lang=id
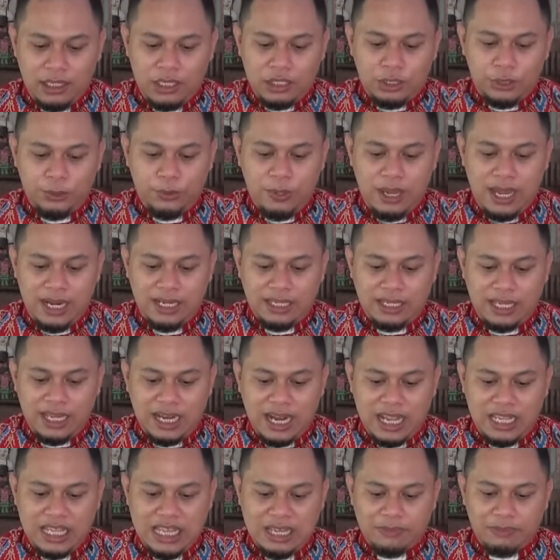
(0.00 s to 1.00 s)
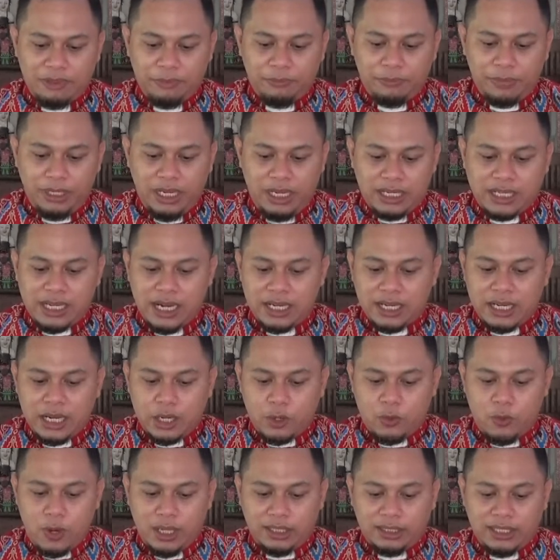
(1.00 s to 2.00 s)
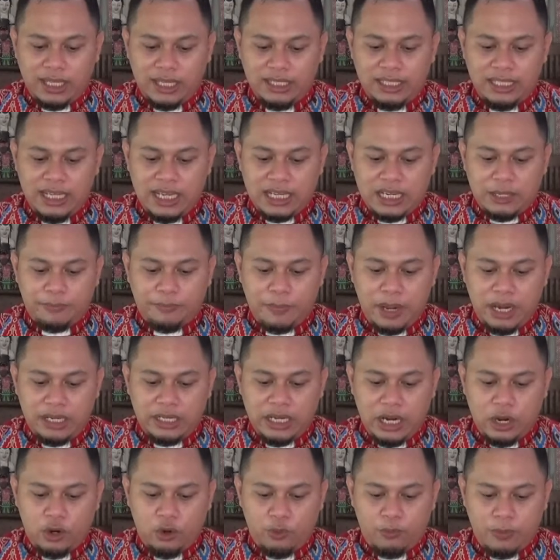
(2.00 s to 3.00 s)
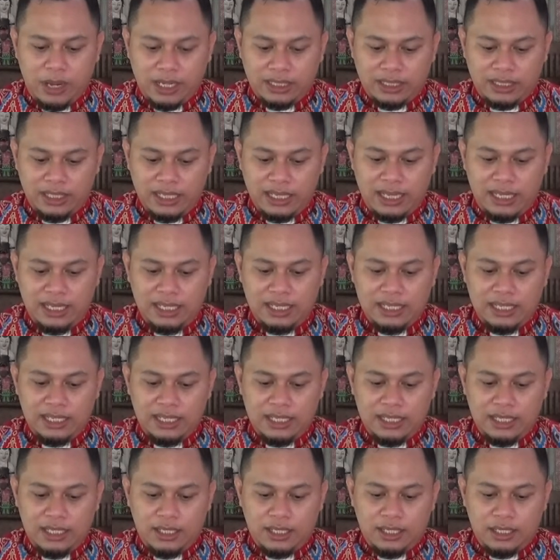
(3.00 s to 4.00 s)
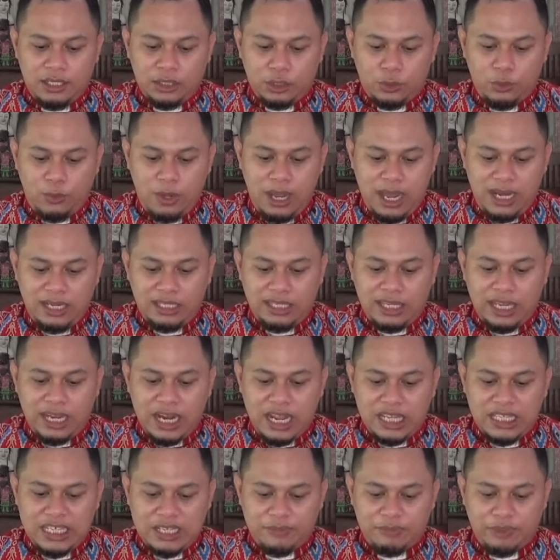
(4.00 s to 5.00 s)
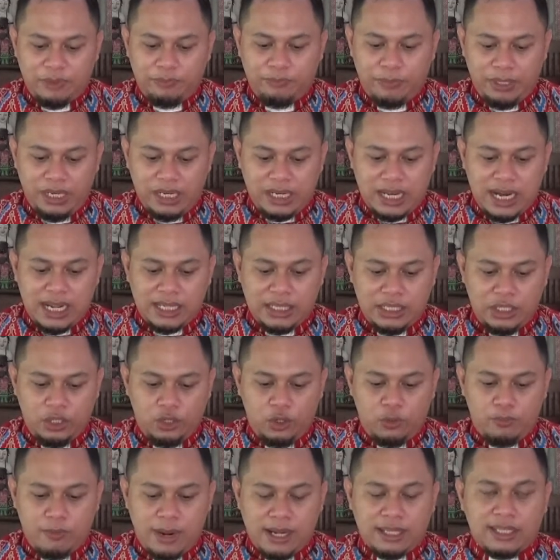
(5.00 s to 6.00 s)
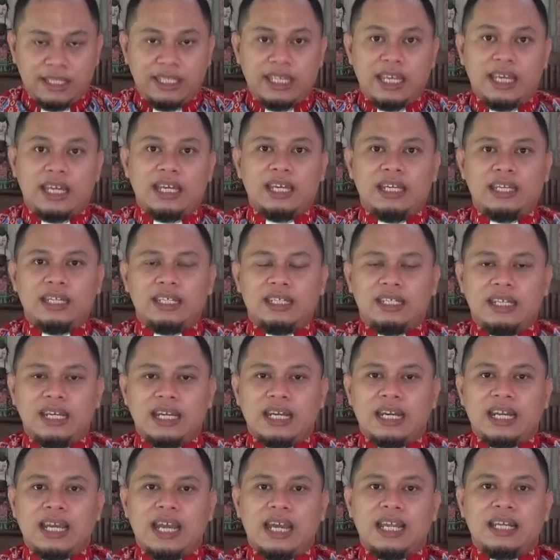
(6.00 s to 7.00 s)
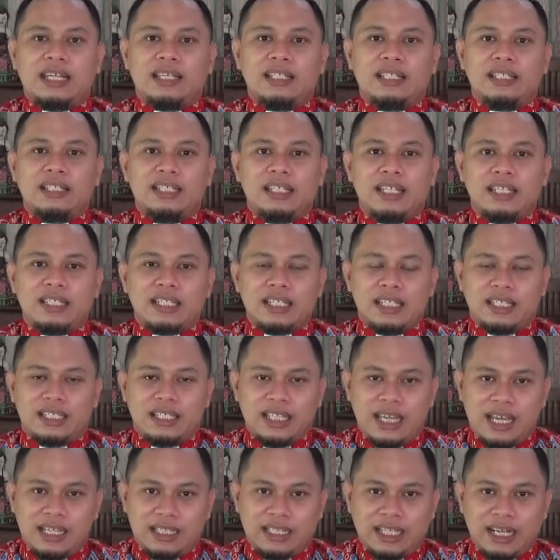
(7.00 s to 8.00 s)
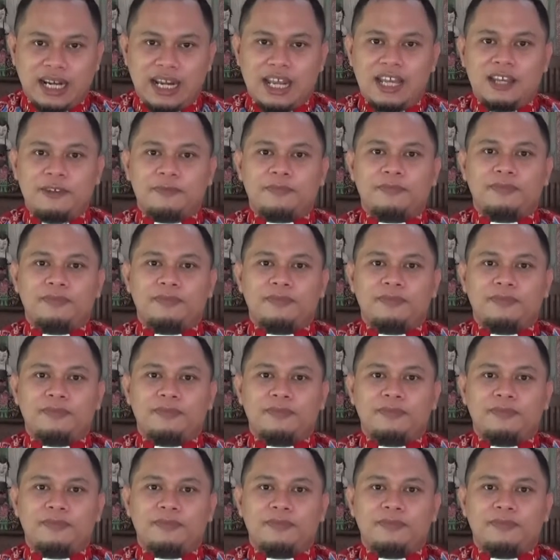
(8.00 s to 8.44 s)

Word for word: Tuhan kiranya memberikan kekuatannya kepada umatnya. Tuhan kiranya memberkati umatnya dengan sejahtera.